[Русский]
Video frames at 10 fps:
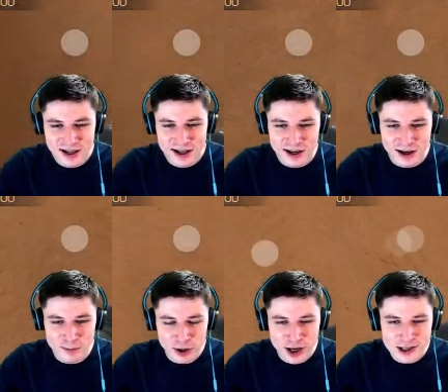Э,
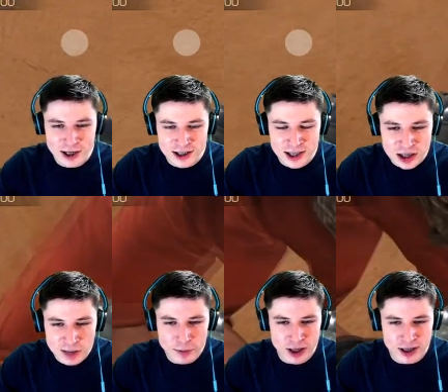проказик,
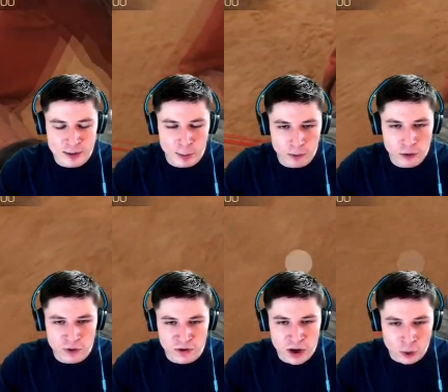расскажи, пожалуйста, по поводу
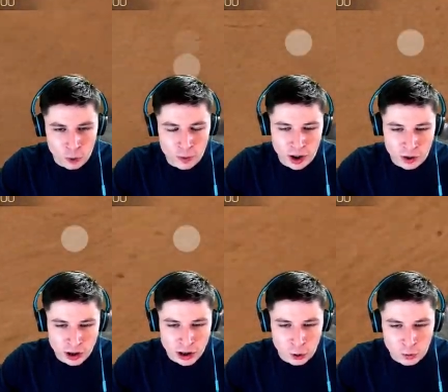твоей рубрики, вот
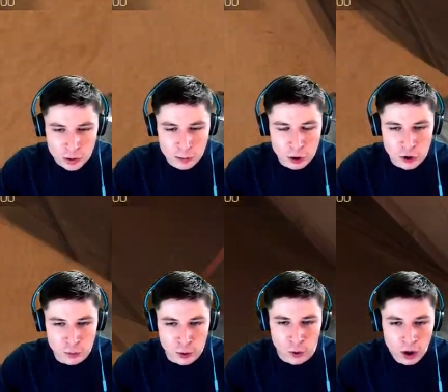это нубы против
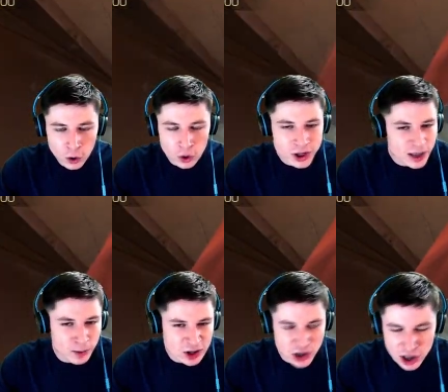про. Вот я
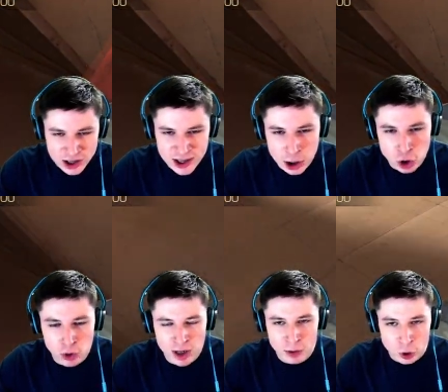по постоянно захожу
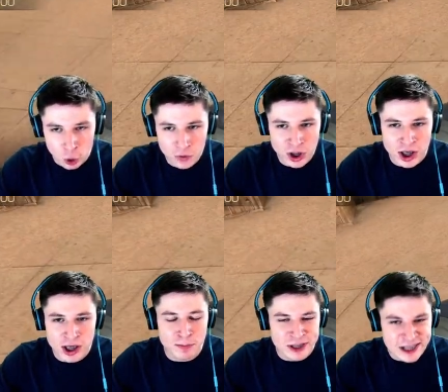в и
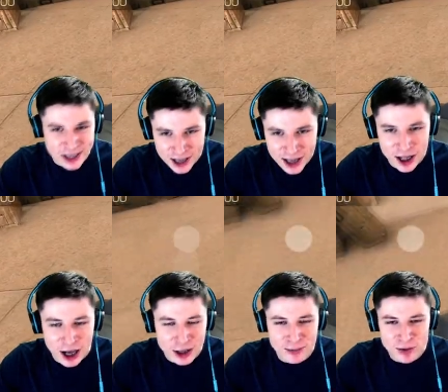постоянно
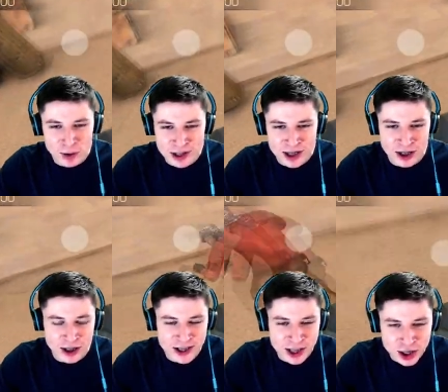она мне вылезает.
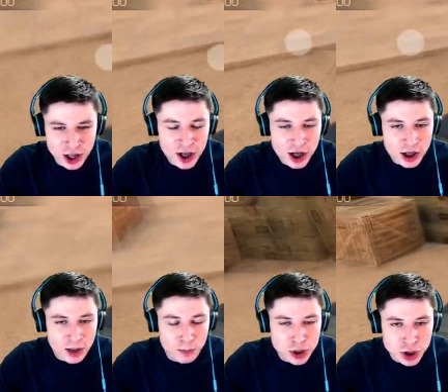Расскажи,
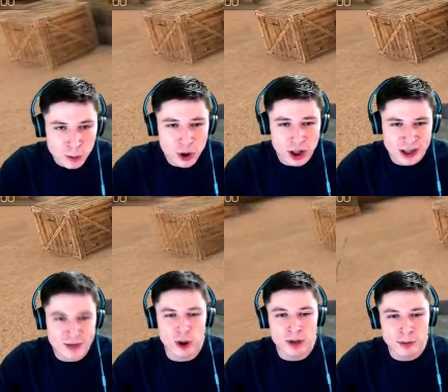почему она
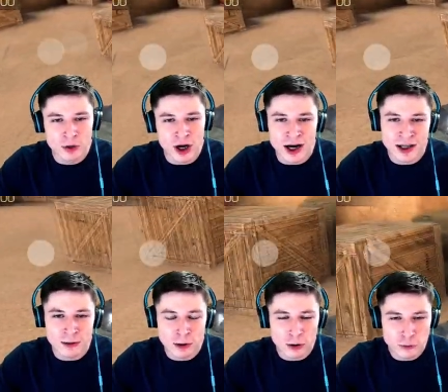насколько популярна?
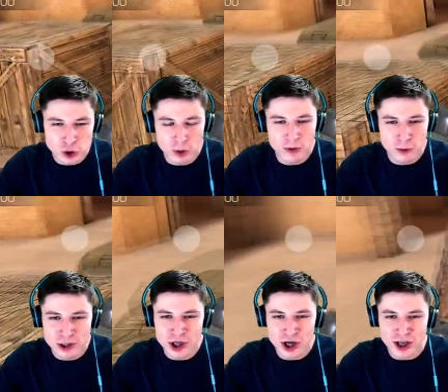Вот в чем твой
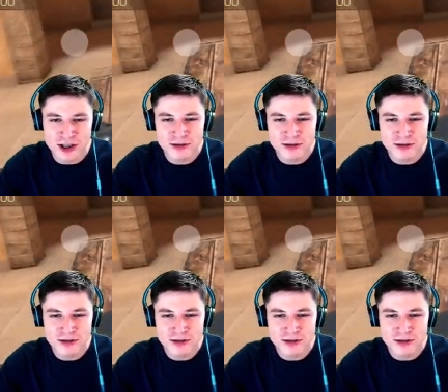секрет?